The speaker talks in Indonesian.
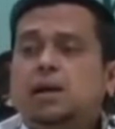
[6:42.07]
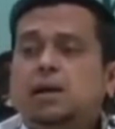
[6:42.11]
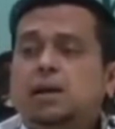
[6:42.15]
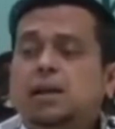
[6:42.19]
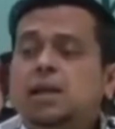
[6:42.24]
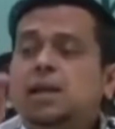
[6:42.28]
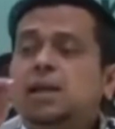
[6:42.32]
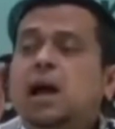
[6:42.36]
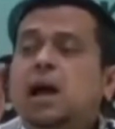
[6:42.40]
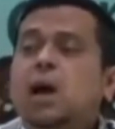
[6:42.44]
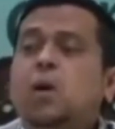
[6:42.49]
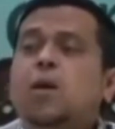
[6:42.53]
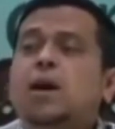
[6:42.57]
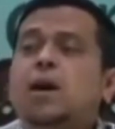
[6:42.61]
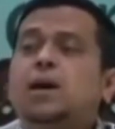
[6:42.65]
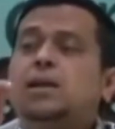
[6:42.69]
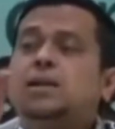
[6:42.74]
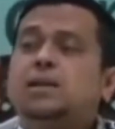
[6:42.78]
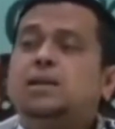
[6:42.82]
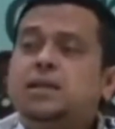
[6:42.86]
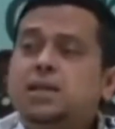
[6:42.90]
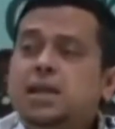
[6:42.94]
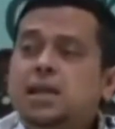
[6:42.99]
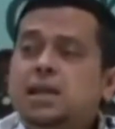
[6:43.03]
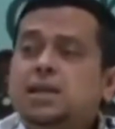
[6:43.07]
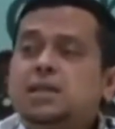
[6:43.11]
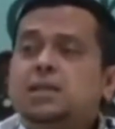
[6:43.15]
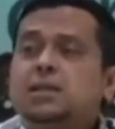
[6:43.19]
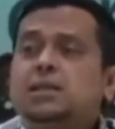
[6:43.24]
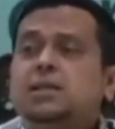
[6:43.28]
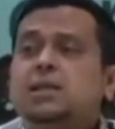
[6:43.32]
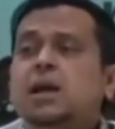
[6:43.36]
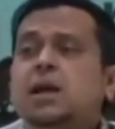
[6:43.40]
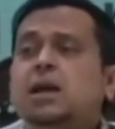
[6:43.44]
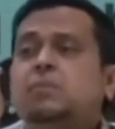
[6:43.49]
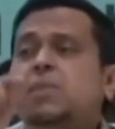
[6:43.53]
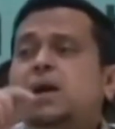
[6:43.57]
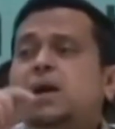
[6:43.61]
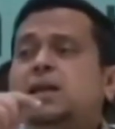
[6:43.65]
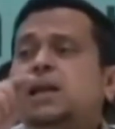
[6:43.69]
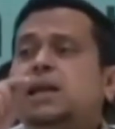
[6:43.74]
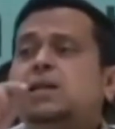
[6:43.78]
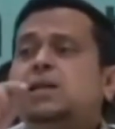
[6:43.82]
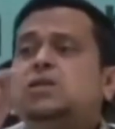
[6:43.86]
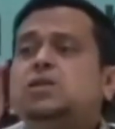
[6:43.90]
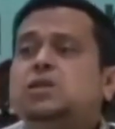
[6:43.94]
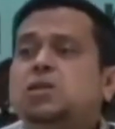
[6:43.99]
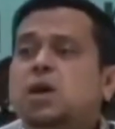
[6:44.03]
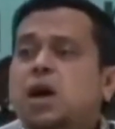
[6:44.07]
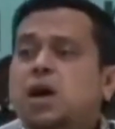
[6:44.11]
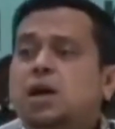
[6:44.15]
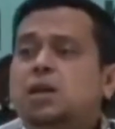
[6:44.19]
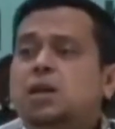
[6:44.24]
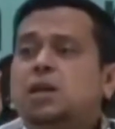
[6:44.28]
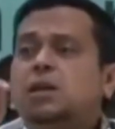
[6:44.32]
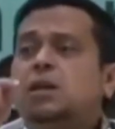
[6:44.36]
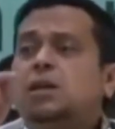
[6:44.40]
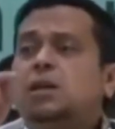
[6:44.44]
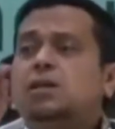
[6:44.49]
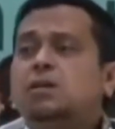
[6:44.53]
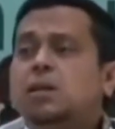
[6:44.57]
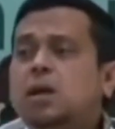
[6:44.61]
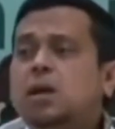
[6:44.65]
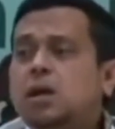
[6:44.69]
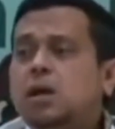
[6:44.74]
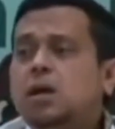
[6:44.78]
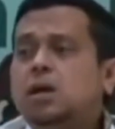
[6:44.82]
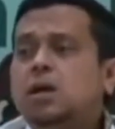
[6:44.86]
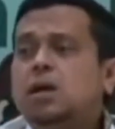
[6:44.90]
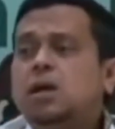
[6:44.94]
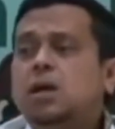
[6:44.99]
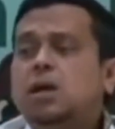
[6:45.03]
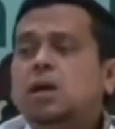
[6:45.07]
lil hawariyina man ansari ila Allah